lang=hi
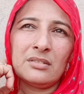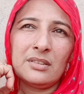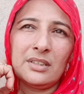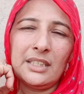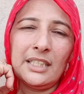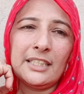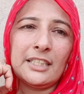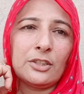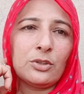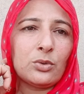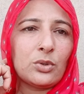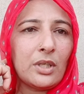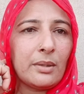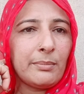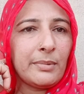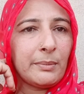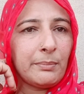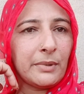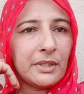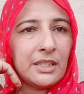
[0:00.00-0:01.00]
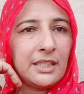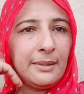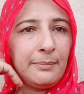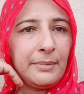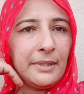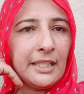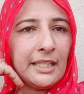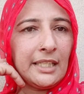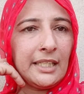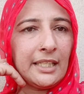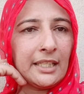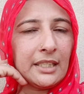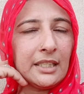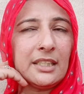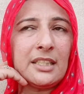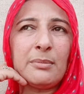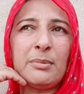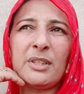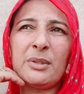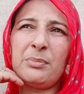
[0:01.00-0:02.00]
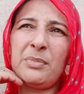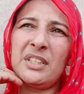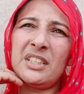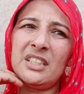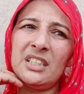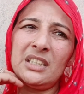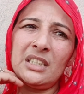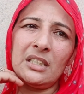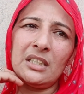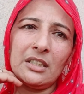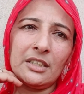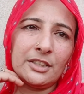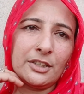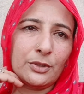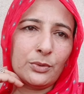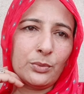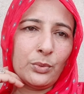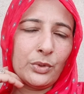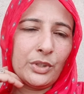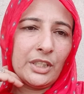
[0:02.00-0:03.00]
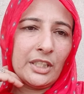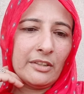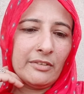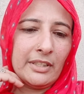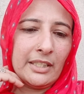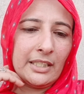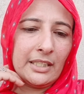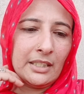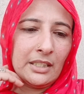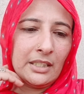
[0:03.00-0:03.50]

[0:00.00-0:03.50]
केठा तो टाबर पट्टी पेर लिया केठा बन बे चीज़ा नज़र को नहीं आवे